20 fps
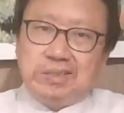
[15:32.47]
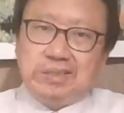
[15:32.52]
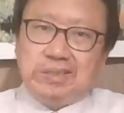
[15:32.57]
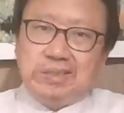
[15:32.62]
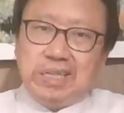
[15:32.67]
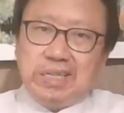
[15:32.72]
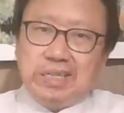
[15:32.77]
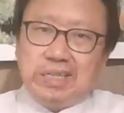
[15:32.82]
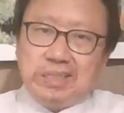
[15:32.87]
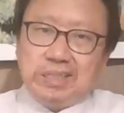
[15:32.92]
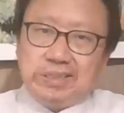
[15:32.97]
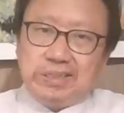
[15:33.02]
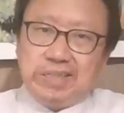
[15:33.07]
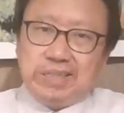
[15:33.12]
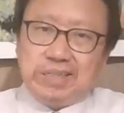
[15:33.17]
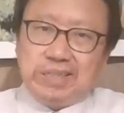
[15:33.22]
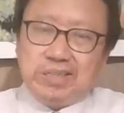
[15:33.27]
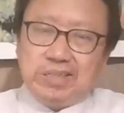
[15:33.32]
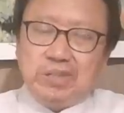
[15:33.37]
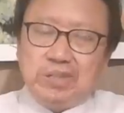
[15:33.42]
这个
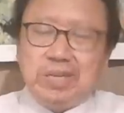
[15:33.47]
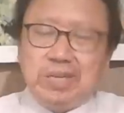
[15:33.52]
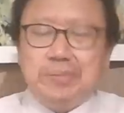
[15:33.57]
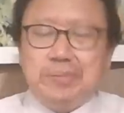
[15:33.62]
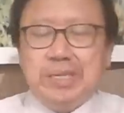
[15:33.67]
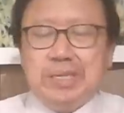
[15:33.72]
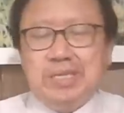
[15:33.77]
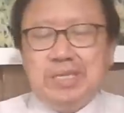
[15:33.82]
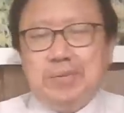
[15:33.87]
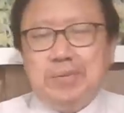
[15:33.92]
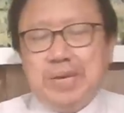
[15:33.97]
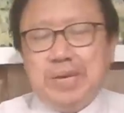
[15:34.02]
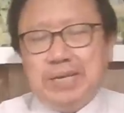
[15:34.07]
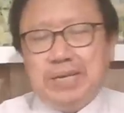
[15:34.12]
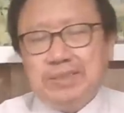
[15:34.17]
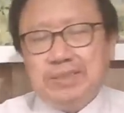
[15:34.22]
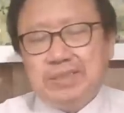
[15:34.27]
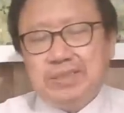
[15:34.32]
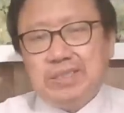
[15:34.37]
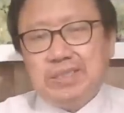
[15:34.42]
这个少将被击毙
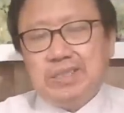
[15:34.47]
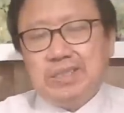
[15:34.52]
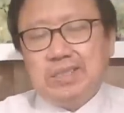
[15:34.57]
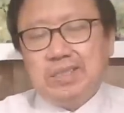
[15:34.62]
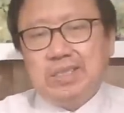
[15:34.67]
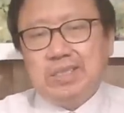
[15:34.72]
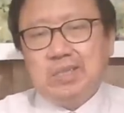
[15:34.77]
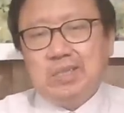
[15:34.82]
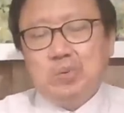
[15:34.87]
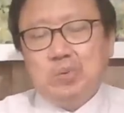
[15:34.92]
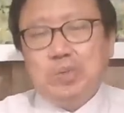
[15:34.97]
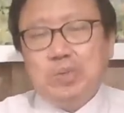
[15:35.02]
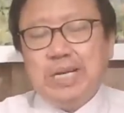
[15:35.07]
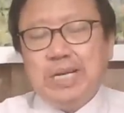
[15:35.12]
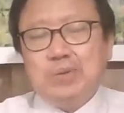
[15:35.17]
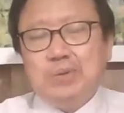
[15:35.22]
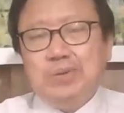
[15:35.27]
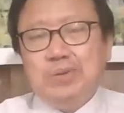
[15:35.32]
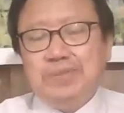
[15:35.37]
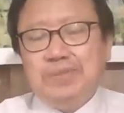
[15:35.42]
啊，是乌克
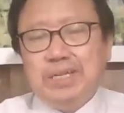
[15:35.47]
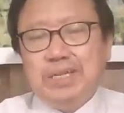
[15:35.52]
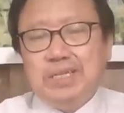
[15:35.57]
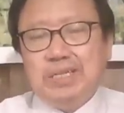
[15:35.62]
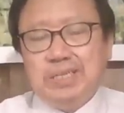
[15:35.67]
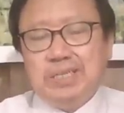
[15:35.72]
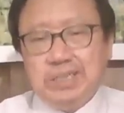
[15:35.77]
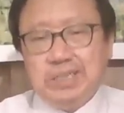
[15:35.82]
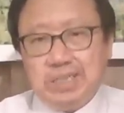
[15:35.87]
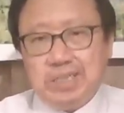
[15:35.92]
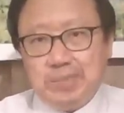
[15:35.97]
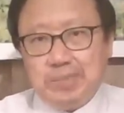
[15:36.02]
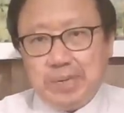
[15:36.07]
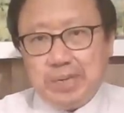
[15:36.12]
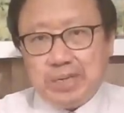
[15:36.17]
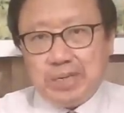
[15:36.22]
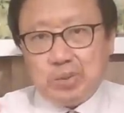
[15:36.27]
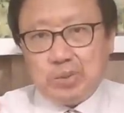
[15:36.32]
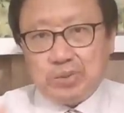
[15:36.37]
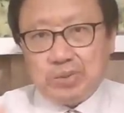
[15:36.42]
兰军方击毙
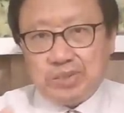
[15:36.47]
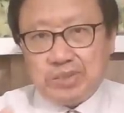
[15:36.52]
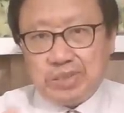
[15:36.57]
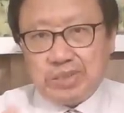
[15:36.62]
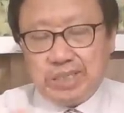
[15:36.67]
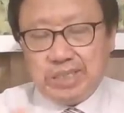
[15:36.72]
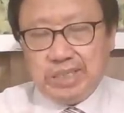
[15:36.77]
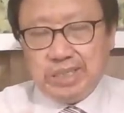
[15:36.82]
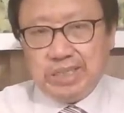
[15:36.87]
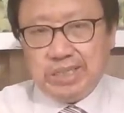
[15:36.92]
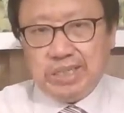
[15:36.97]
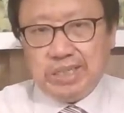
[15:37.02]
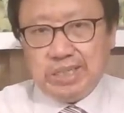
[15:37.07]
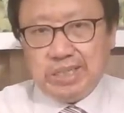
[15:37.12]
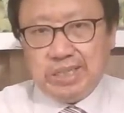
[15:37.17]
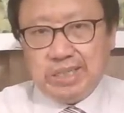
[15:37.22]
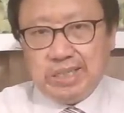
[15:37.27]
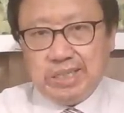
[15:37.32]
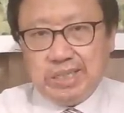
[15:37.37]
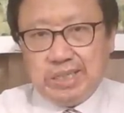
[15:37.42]
的俄罗斯第，
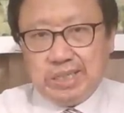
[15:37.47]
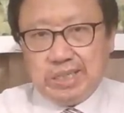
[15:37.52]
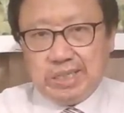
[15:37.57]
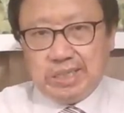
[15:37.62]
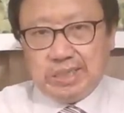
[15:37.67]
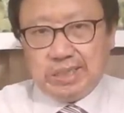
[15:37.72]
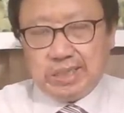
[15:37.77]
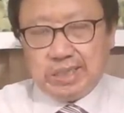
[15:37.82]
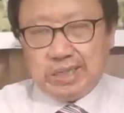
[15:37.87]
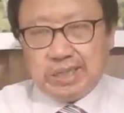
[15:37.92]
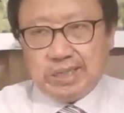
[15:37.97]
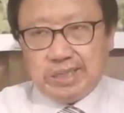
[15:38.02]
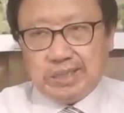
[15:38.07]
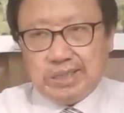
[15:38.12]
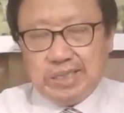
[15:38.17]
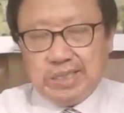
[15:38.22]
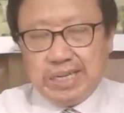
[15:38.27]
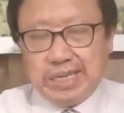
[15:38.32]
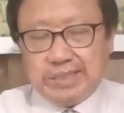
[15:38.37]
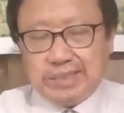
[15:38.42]
呃，
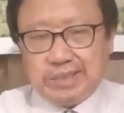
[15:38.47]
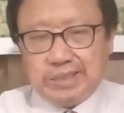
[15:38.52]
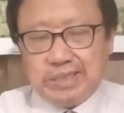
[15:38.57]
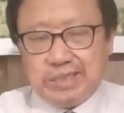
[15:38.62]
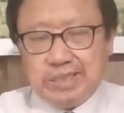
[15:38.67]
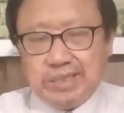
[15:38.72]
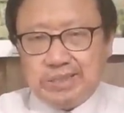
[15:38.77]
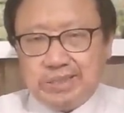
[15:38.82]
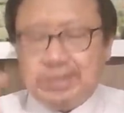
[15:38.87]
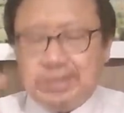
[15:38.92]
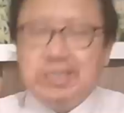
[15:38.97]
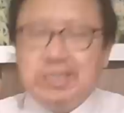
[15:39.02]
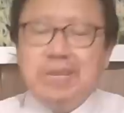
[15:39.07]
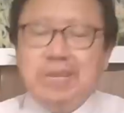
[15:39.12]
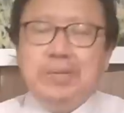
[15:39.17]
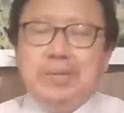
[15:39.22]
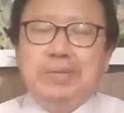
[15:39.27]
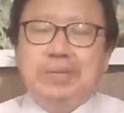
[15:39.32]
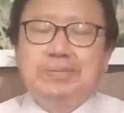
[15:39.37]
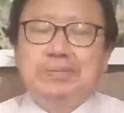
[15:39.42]
应该是第十
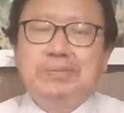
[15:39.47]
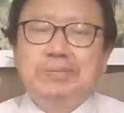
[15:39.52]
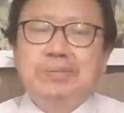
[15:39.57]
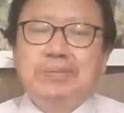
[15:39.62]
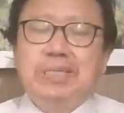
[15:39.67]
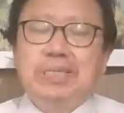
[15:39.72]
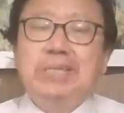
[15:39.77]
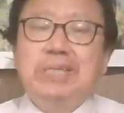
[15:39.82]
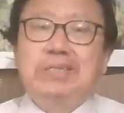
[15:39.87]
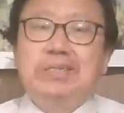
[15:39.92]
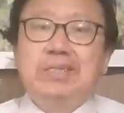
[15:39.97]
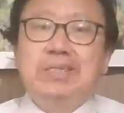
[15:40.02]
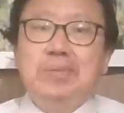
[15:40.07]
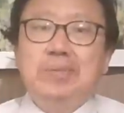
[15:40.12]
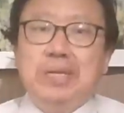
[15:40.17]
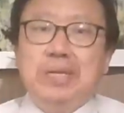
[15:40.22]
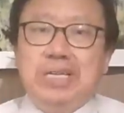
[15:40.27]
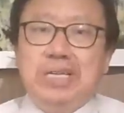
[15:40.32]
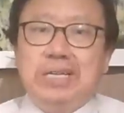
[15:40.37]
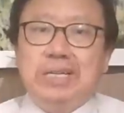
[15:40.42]
一名。第十一
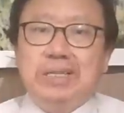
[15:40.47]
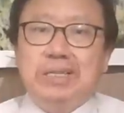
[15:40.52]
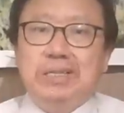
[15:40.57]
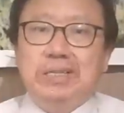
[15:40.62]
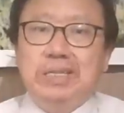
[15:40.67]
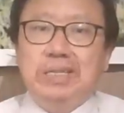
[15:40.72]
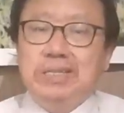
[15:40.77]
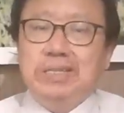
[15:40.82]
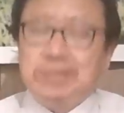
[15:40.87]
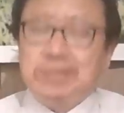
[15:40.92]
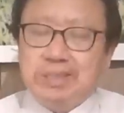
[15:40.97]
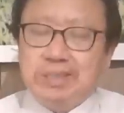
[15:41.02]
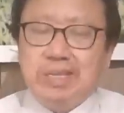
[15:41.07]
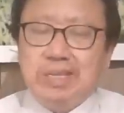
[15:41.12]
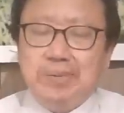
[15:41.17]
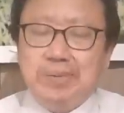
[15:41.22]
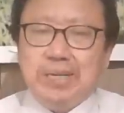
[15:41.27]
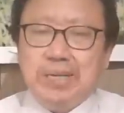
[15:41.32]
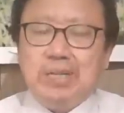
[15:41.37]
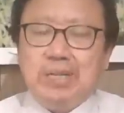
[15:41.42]
名将领，第十
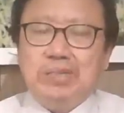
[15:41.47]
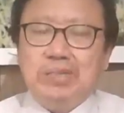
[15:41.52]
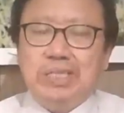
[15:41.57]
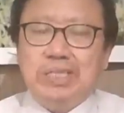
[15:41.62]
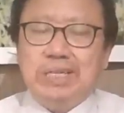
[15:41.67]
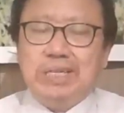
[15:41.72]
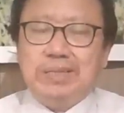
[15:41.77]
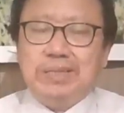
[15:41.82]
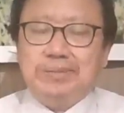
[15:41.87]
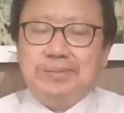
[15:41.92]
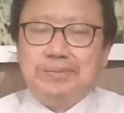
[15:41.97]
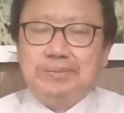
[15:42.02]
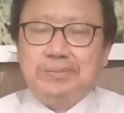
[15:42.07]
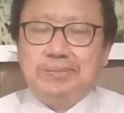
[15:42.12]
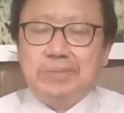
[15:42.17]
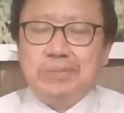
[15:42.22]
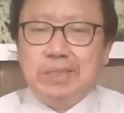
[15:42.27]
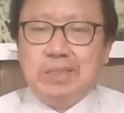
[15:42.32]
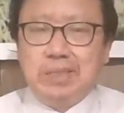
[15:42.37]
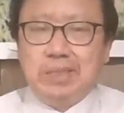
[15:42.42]
一名高级将领，
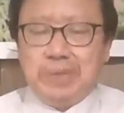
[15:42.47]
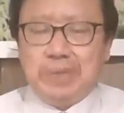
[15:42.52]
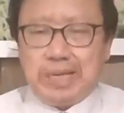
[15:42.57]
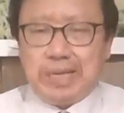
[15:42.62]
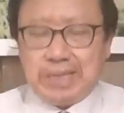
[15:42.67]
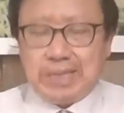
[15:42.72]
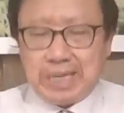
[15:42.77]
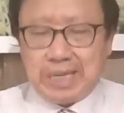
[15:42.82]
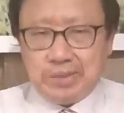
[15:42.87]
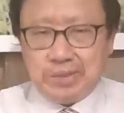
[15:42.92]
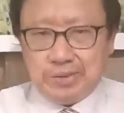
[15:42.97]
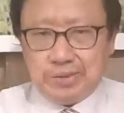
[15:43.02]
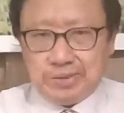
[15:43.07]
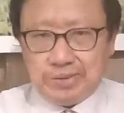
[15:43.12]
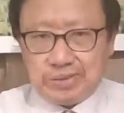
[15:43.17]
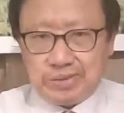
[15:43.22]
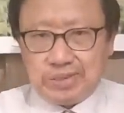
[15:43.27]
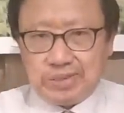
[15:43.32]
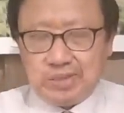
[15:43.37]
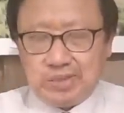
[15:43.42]
另外呢，还有
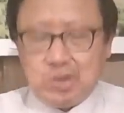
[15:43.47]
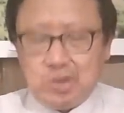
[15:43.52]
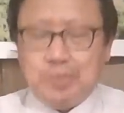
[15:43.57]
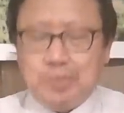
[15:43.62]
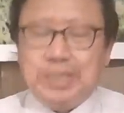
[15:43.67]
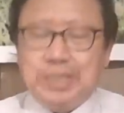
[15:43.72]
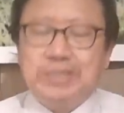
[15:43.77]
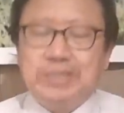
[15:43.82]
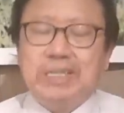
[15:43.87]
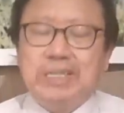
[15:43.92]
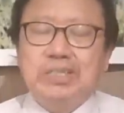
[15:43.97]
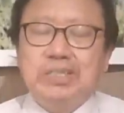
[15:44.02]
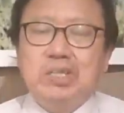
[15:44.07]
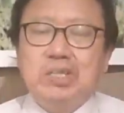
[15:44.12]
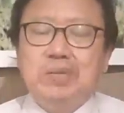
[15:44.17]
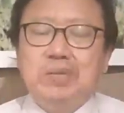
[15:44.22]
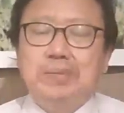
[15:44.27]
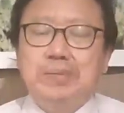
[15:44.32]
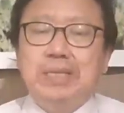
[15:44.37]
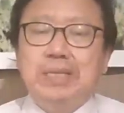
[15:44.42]
四十九名的上
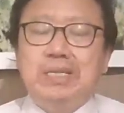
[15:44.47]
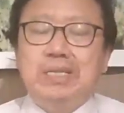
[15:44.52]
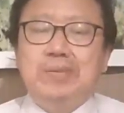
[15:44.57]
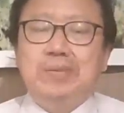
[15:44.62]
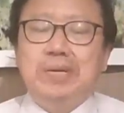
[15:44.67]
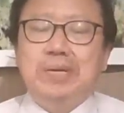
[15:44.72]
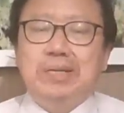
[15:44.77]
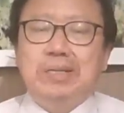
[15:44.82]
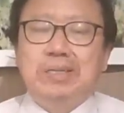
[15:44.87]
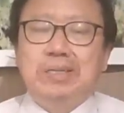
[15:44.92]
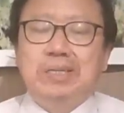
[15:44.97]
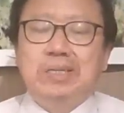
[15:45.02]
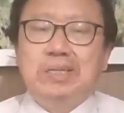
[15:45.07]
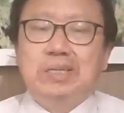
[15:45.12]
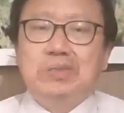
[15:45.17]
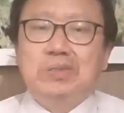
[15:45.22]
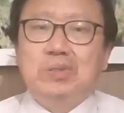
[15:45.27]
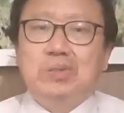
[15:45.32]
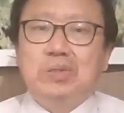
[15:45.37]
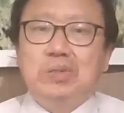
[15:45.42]
校被击毙。
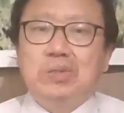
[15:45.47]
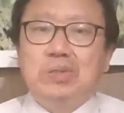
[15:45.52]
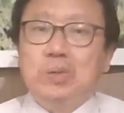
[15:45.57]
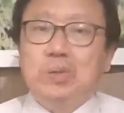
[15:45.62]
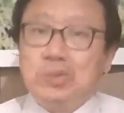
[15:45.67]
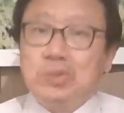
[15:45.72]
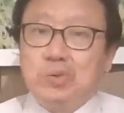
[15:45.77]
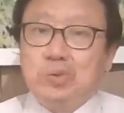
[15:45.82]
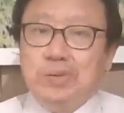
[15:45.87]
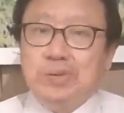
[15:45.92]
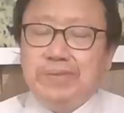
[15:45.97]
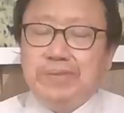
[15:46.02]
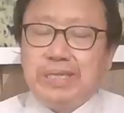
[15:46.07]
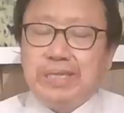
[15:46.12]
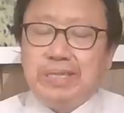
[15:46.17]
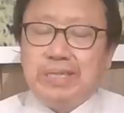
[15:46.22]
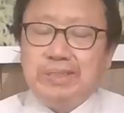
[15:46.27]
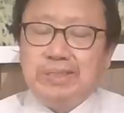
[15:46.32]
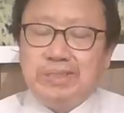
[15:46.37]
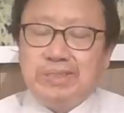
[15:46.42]
说俄罗斯军方
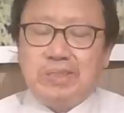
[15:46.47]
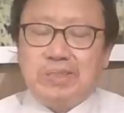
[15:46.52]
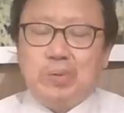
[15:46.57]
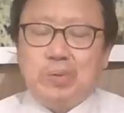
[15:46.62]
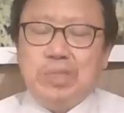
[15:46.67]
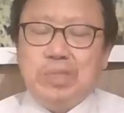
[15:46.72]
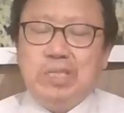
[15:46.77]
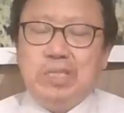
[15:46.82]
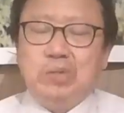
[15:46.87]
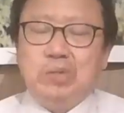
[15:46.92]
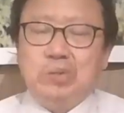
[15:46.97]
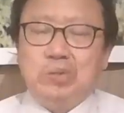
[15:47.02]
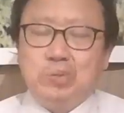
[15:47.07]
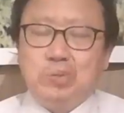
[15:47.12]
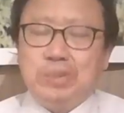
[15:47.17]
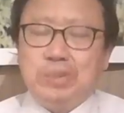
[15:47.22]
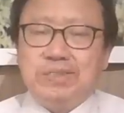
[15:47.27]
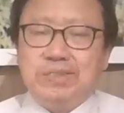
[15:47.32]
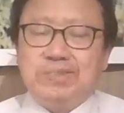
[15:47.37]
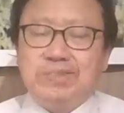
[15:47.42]
的指挥系统
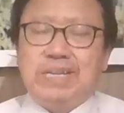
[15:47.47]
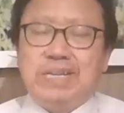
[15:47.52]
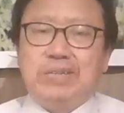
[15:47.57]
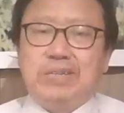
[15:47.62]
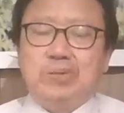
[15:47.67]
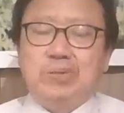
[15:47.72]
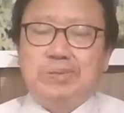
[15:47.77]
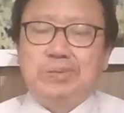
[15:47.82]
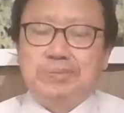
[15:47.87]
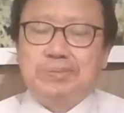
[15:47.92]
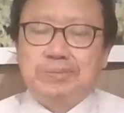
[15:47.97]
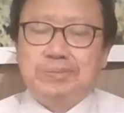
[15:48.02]
损失惨重。